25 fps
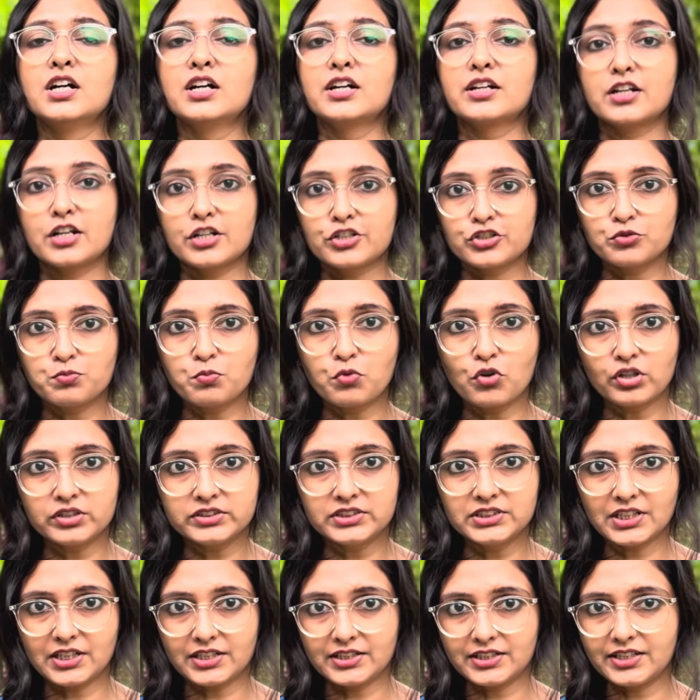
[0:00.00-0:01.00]
रश बहुत
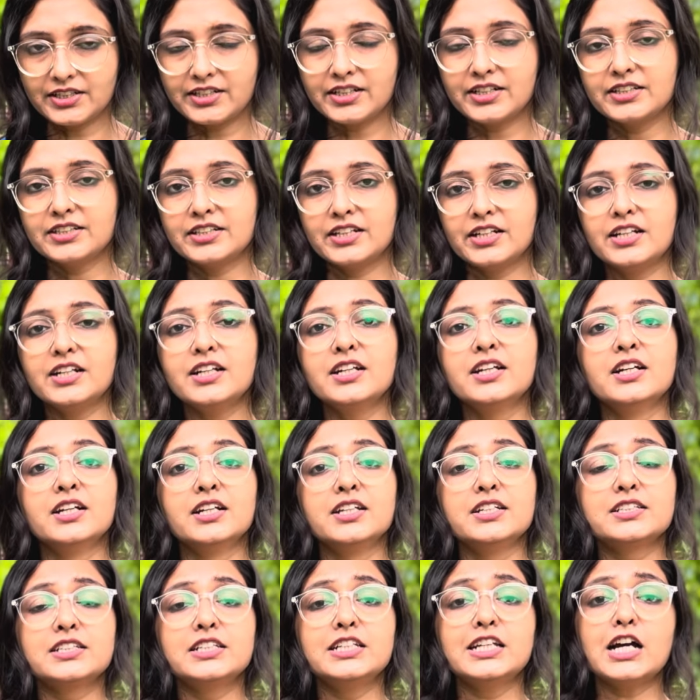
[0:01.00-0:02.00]
ज़्यादा रहता है
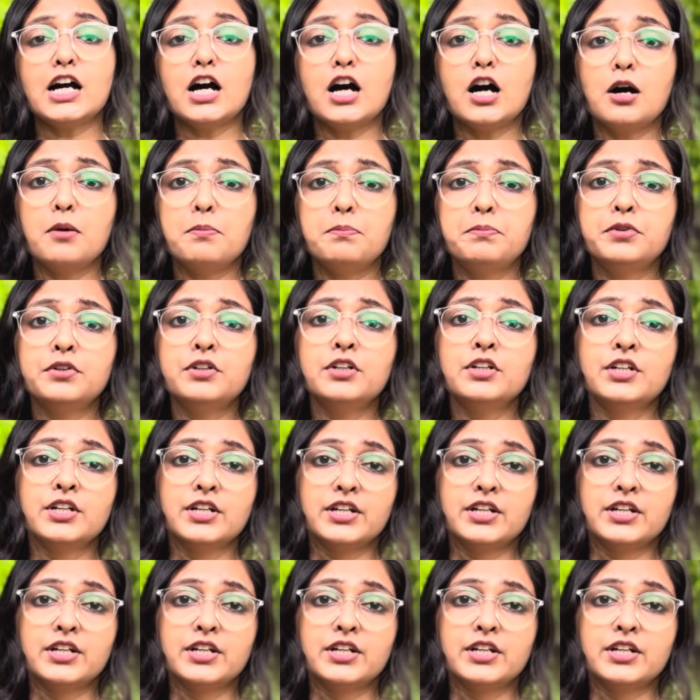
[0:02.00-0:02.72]
इसलिए आप